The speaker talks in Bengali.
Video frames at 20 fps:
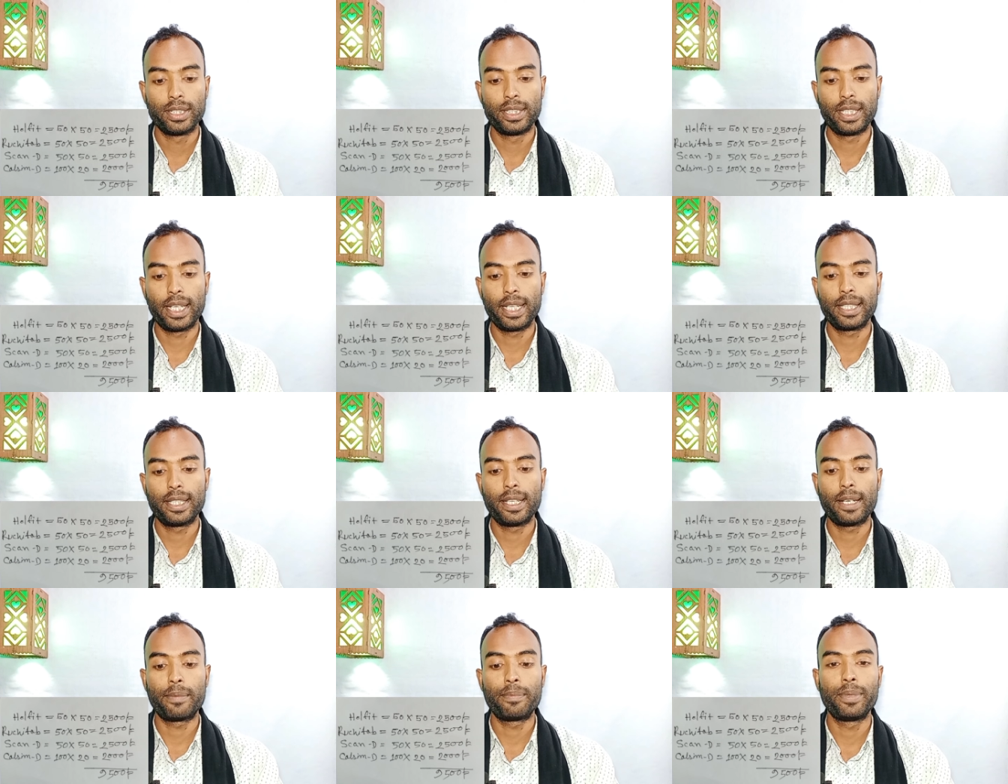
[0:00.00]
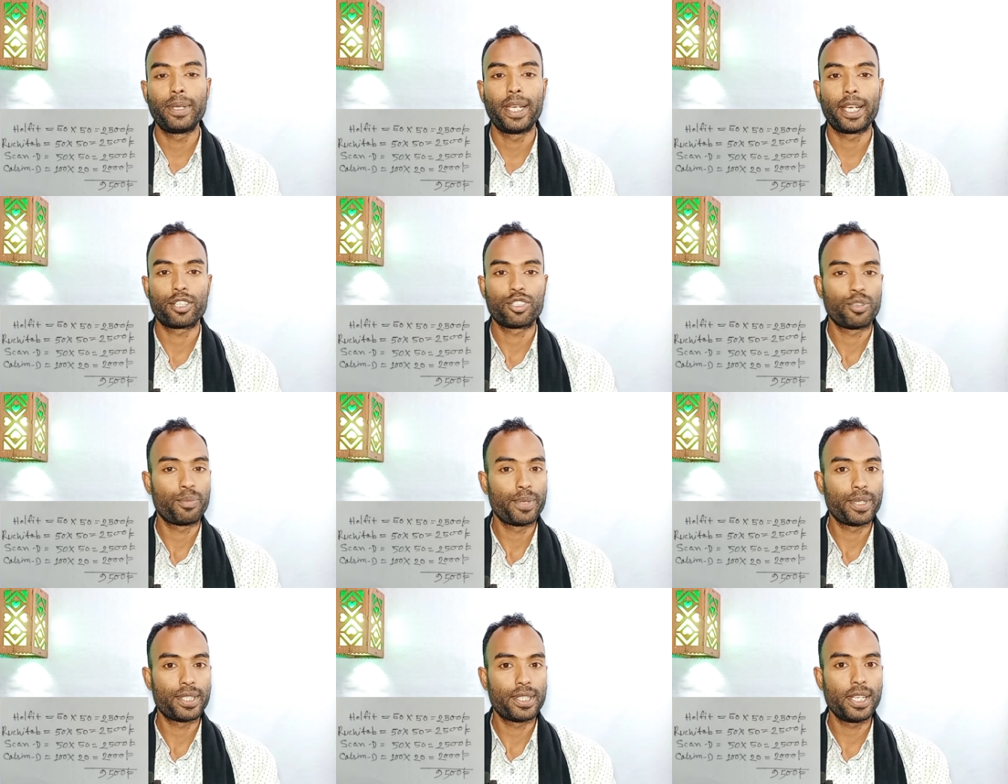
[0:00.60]
সেক্ষেত্রে আপনি
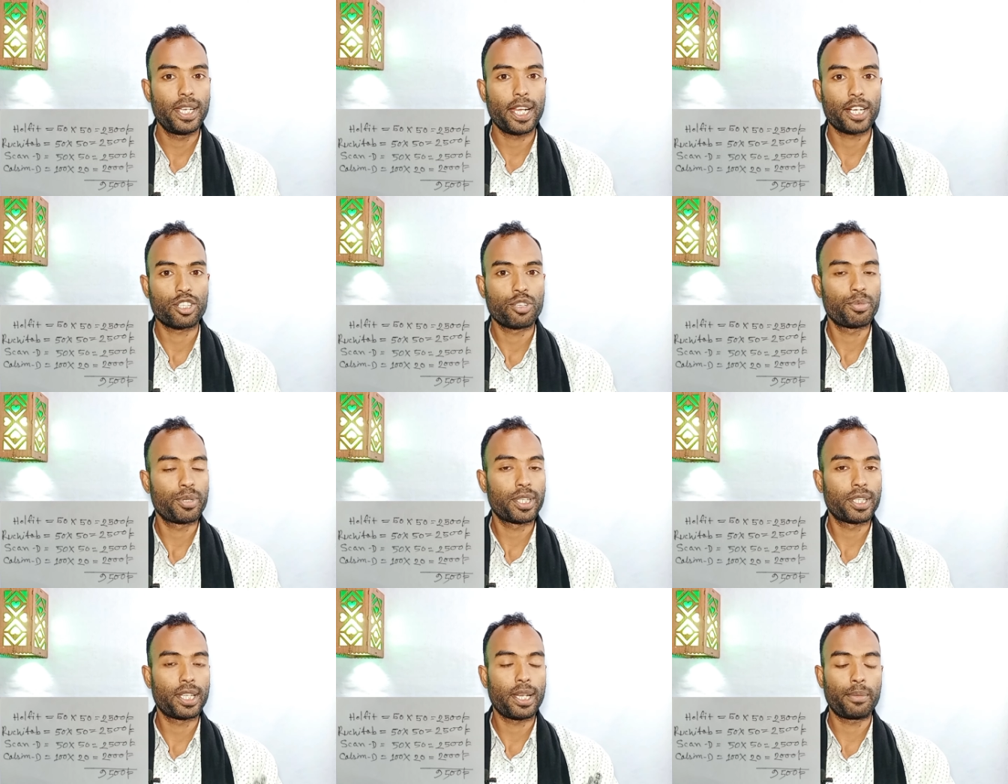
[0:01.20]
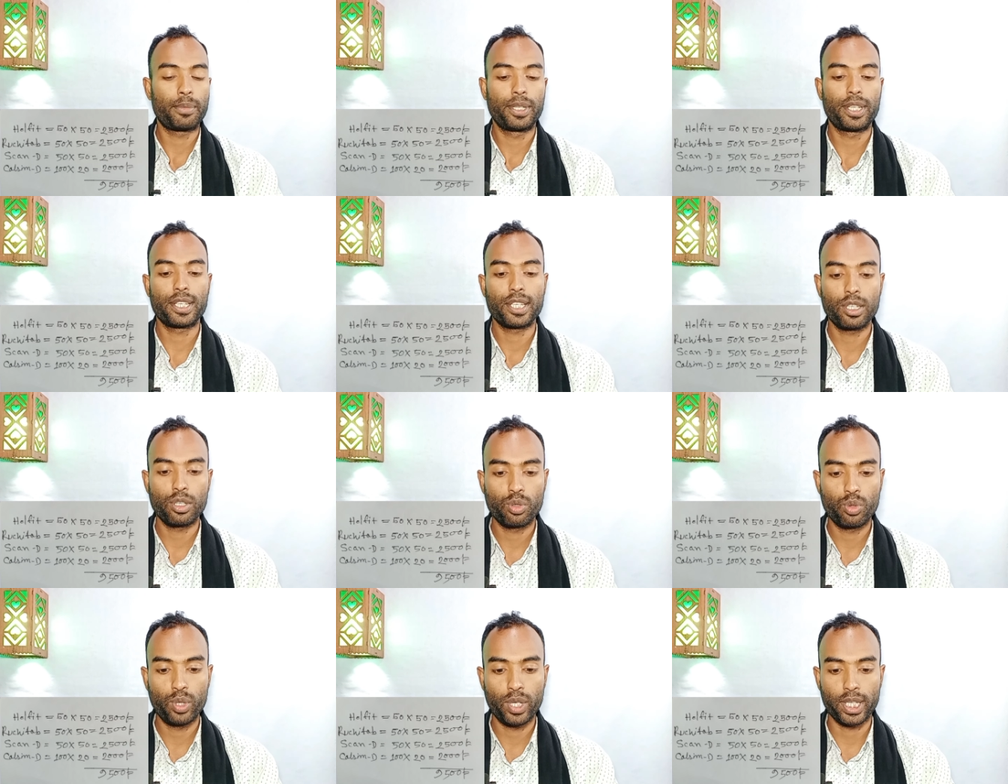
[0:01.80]
একশো পিস নিলে একশো পিসের দাম
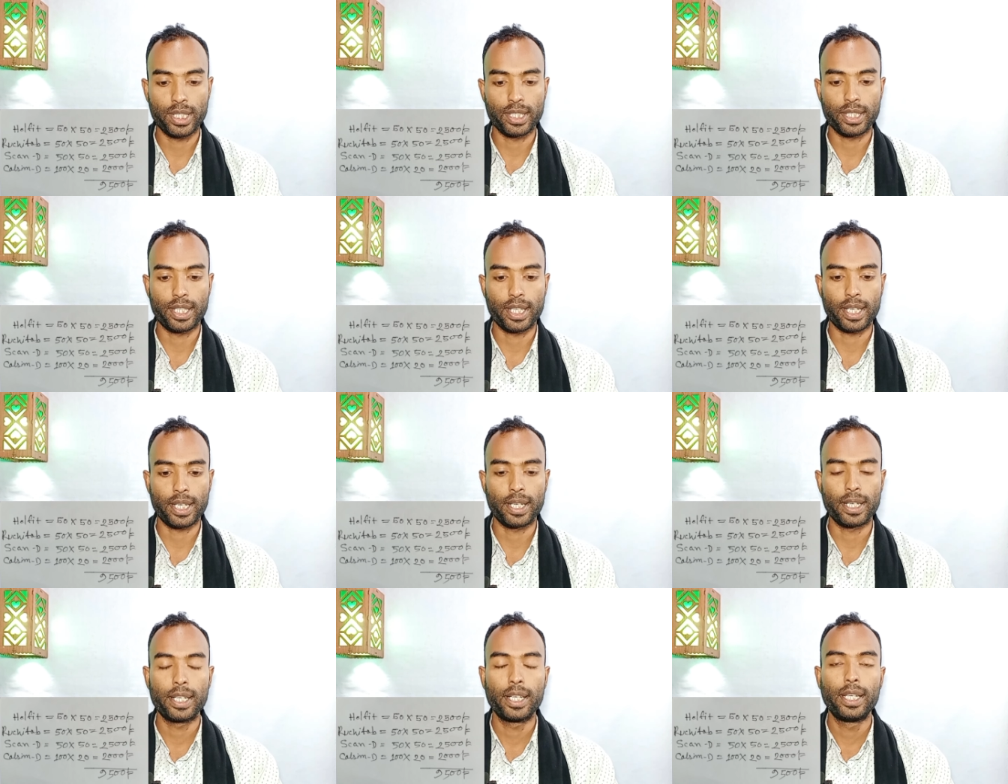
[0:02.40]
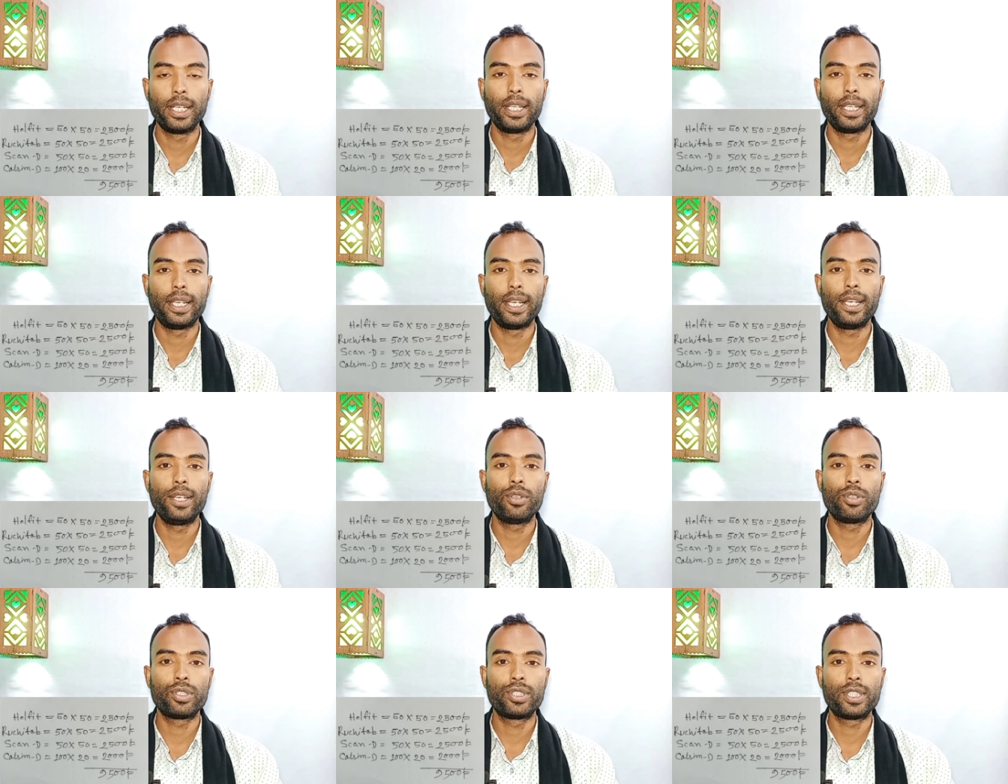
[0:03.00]
হইতেছে দুই হাজার টাকা
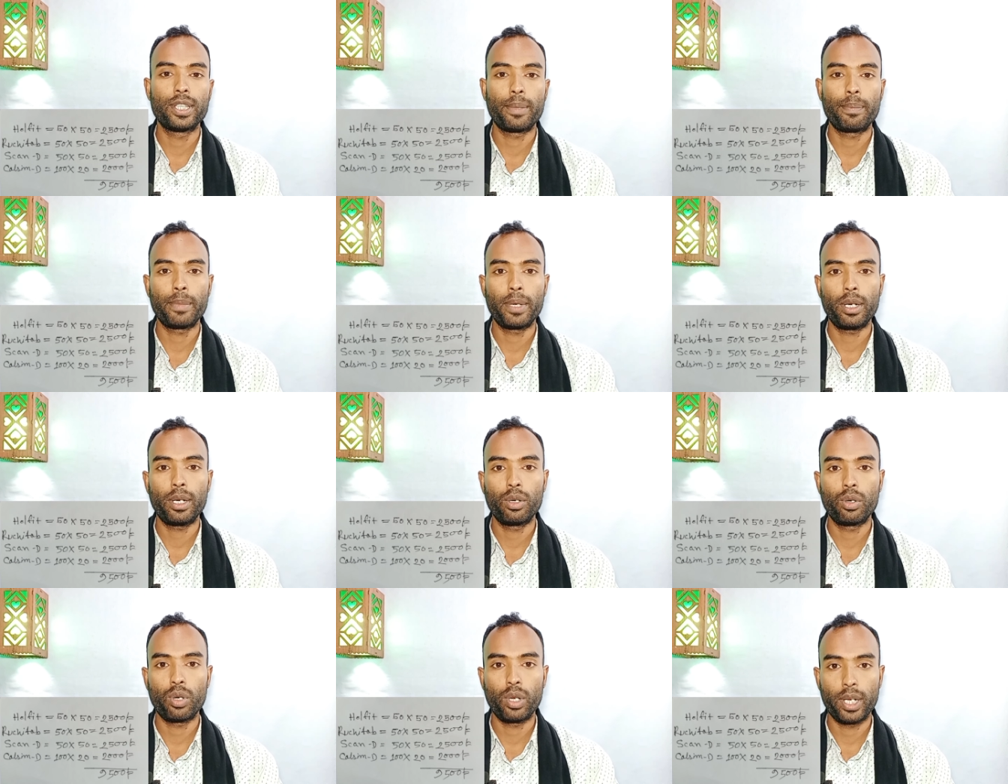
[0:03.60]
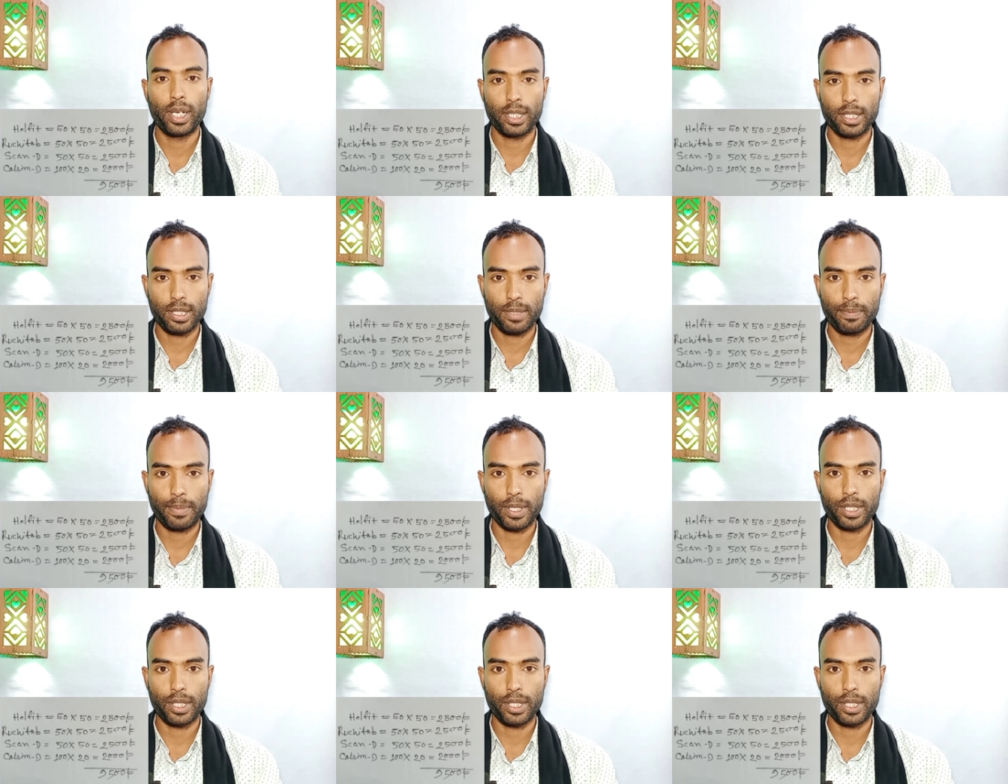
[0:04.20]
এই হচ্ছে আপনার নয় হাজার